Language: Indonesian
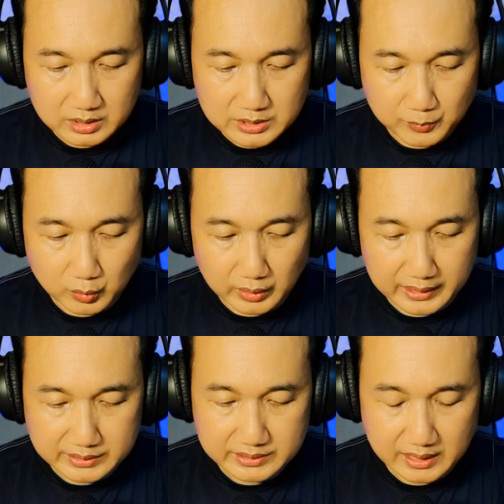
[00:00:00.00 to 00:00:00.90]
spool
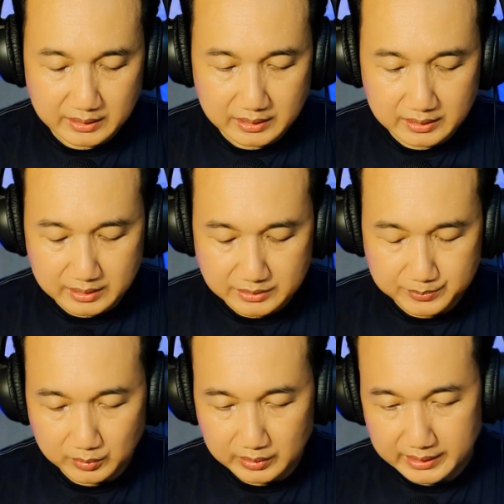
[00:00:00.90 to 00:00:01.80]
yang standar dan
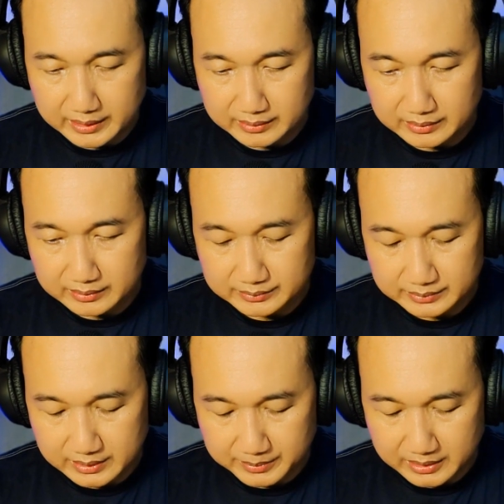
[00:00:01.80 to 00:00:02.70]
spool yang
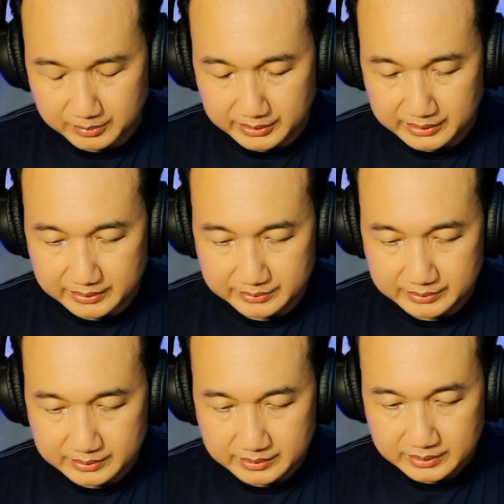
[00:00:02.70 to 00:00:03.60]
apa namanya
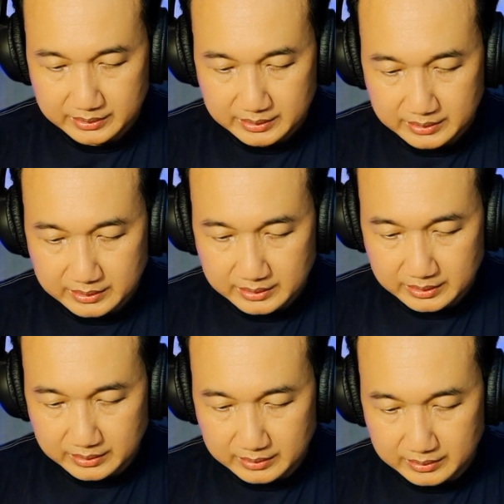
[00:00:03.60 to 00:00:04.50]

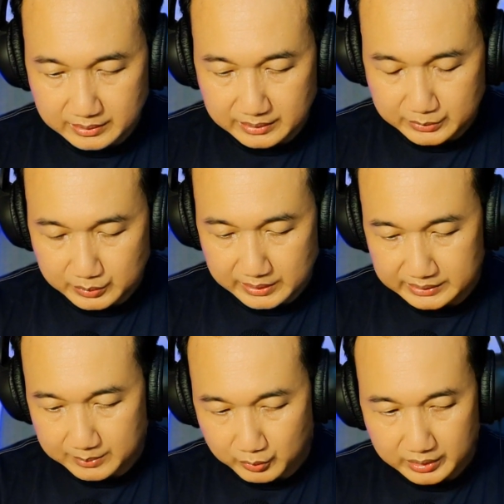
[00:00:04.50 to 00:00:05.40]
uh, yang sudah
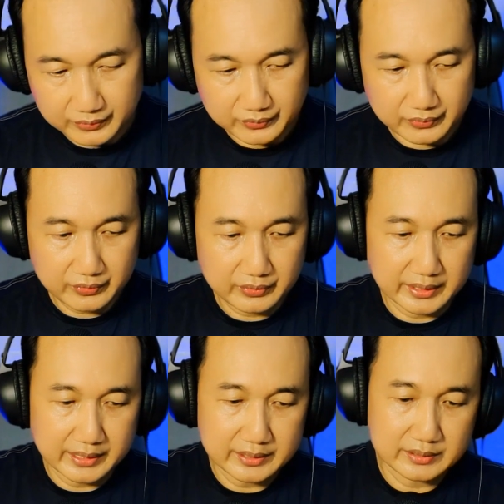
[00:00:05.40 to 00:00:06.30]
kita modif
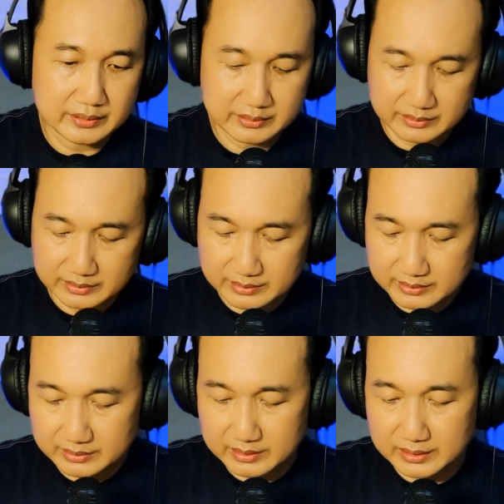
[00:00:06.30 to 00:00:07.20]
ya.
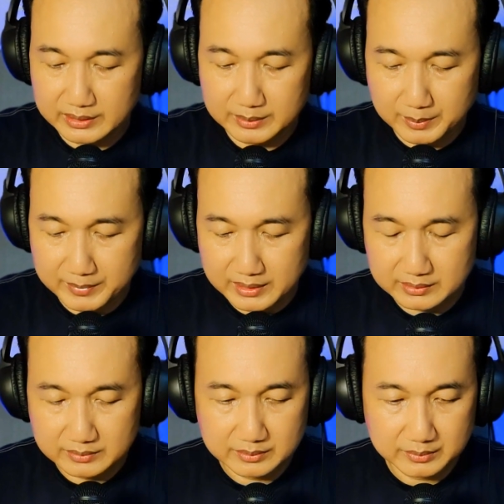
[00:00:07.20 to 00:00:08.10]
Jadi
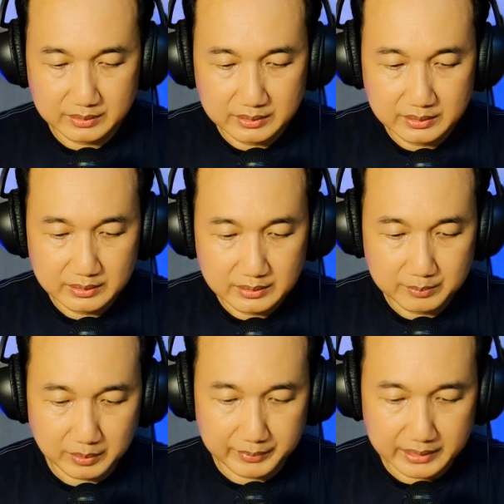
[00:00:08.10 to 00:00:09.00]
memang
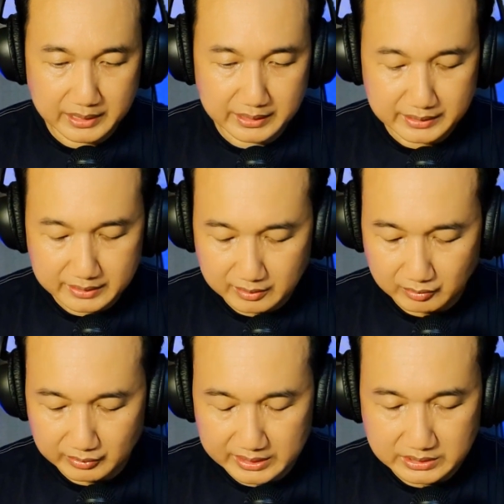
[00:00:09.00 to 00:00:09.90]
perbedaannya
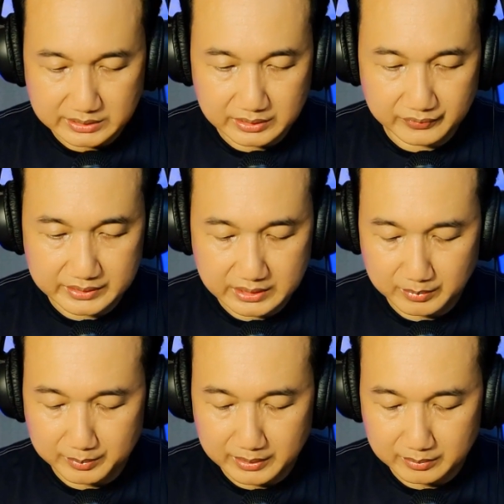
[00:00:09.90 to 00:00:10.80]
kalau dari sisi fisik
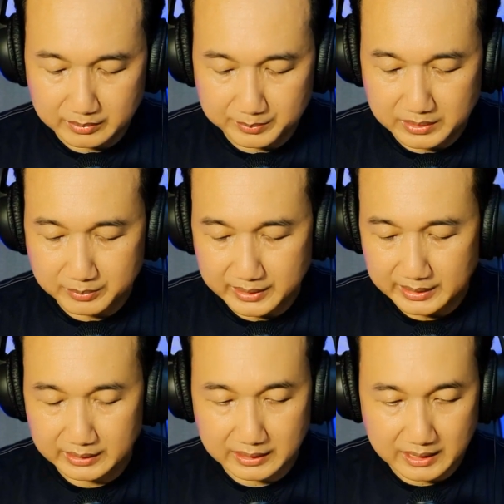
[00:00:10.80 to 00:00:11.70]
memang lebih
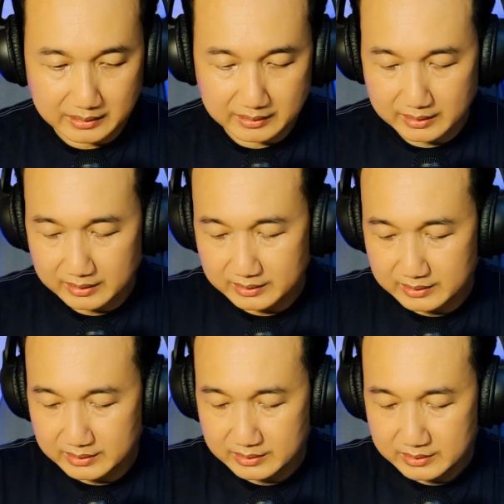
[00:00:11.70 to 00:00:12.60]
meyakinkan
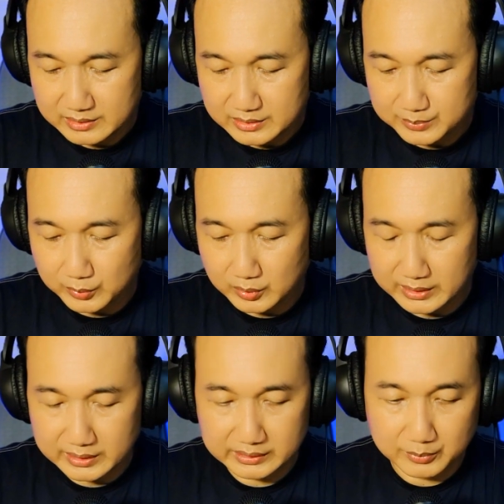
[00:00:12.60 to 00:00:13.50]
dari spool
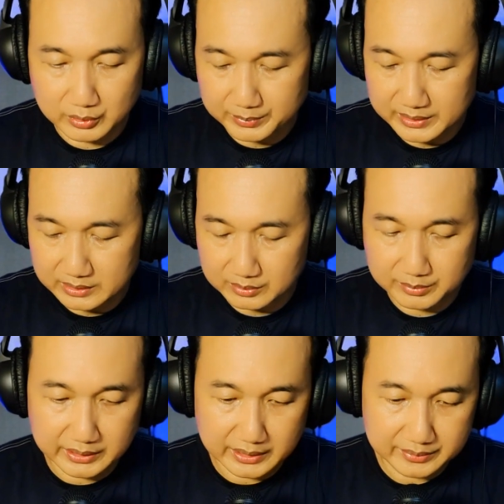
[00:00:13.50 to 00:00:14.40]
yang kita modif ya
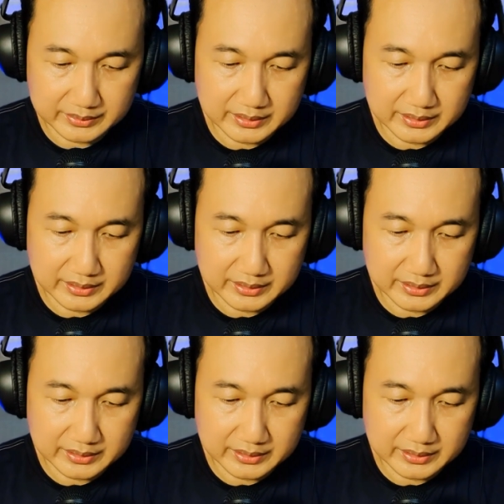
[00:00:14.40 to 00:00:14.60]
teman-teman ya.